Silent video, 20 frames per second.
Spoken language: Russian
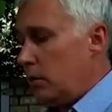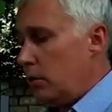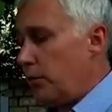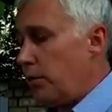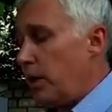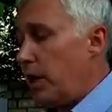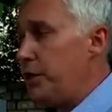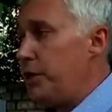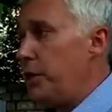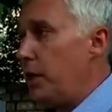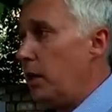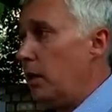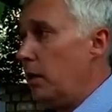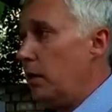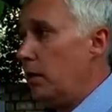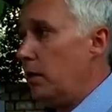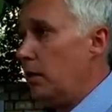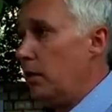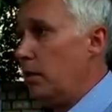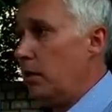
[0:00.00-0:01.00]
врачей
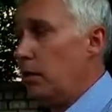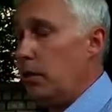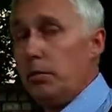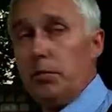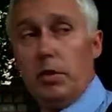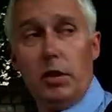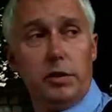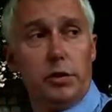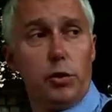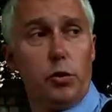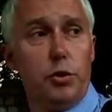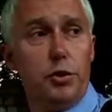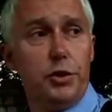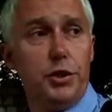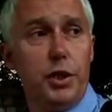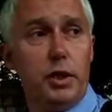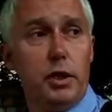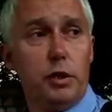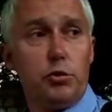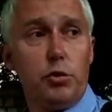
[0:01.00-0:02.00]
было
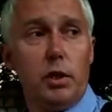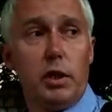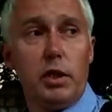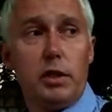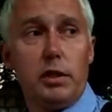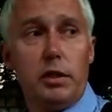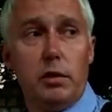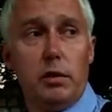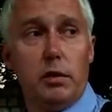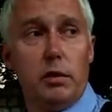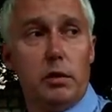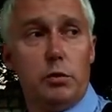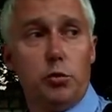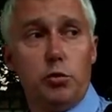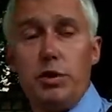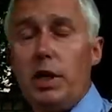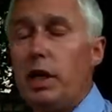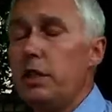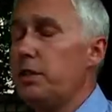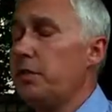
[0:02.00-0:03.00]
заключение, что она
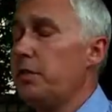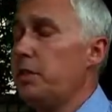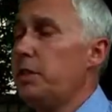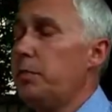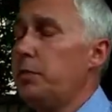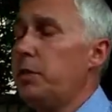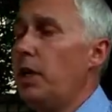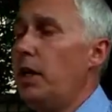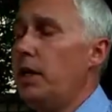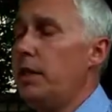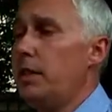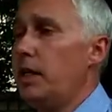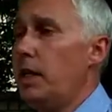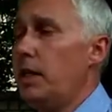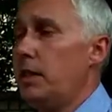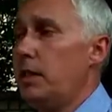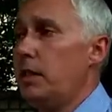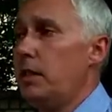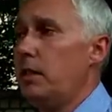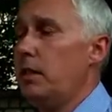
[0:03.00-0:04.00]
нуждается в
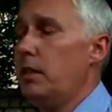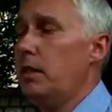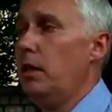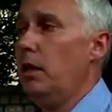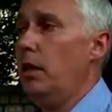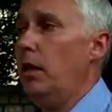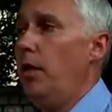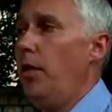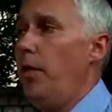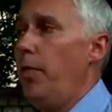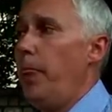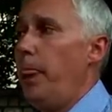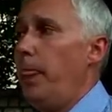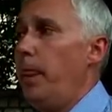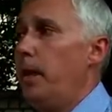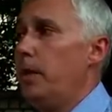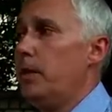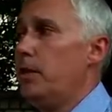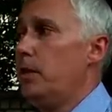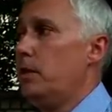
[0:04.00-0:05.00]
госпитализации.
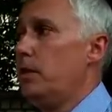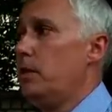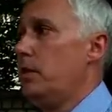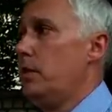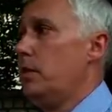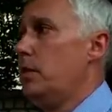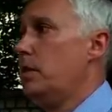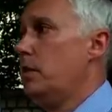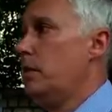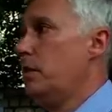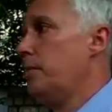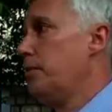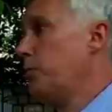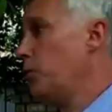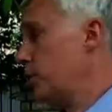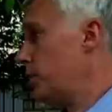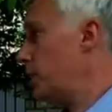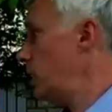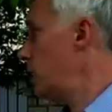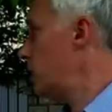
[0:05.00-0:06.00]
Значит, э,
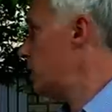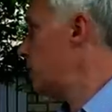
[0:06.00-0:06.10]
после